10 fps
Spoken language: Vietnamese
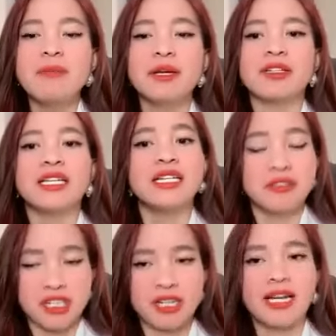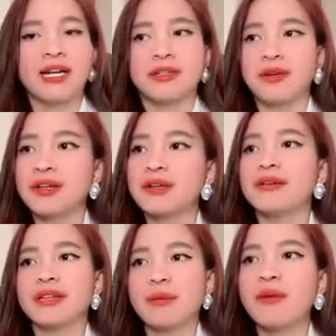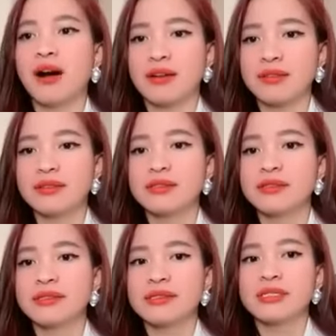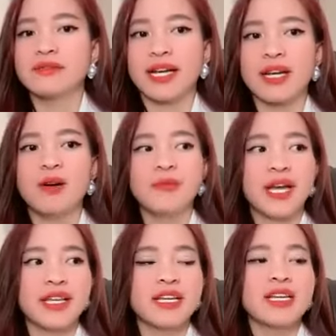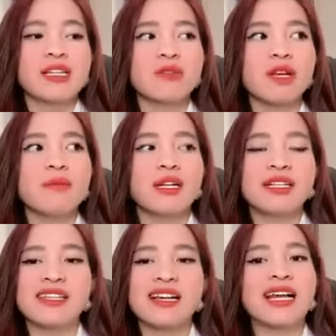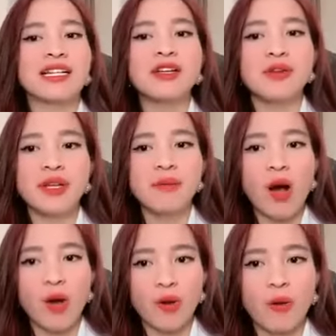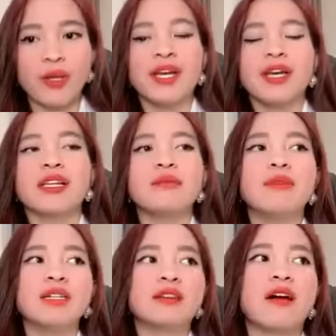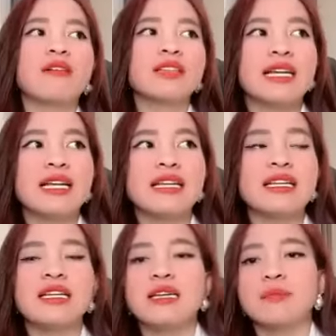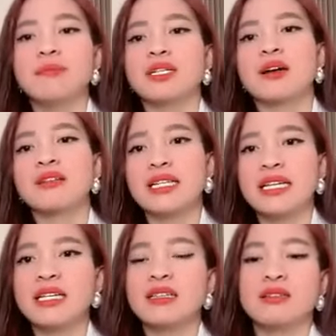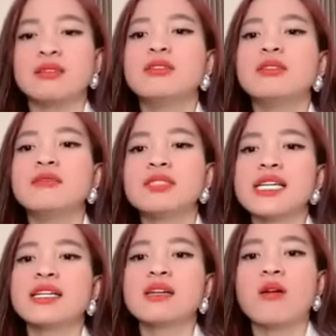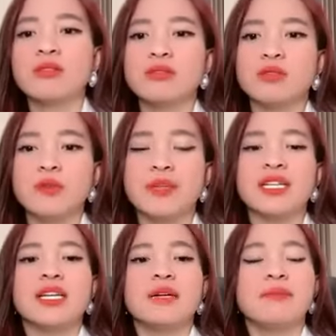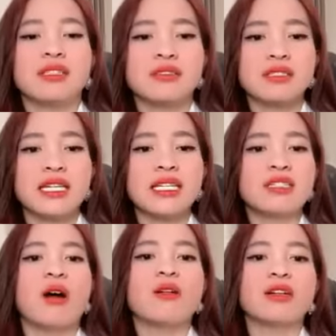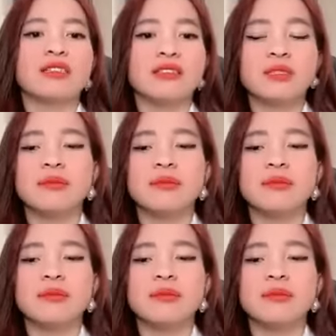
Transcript: mình có thể được trở thành con người giống họ. Và ngày hôm nay sau khi mình đã trở thành cái người giống họ rồi thì mình có thể là gì? Mình có thể tự đứng trên cái con đường của mình, mình tự có thể chọn lựa cho